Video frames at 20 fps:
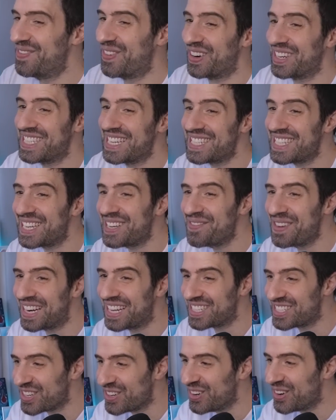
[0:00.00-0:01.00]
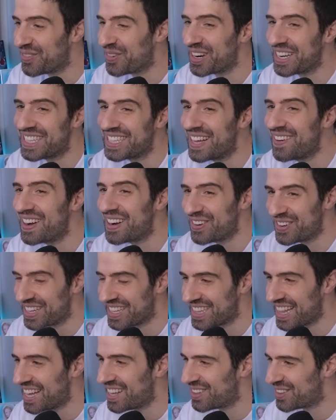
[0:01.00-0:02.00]
porque ya sé que me leyó, porque estaba
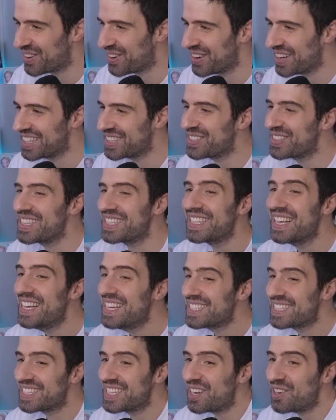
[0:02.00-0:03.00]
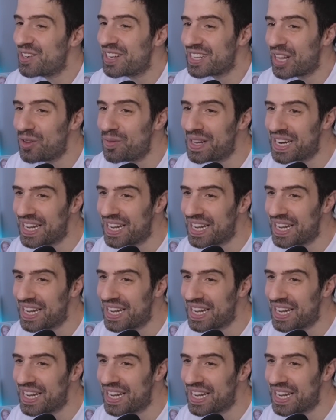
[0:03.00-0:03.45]
conectado. Entonces, si estás conectado, me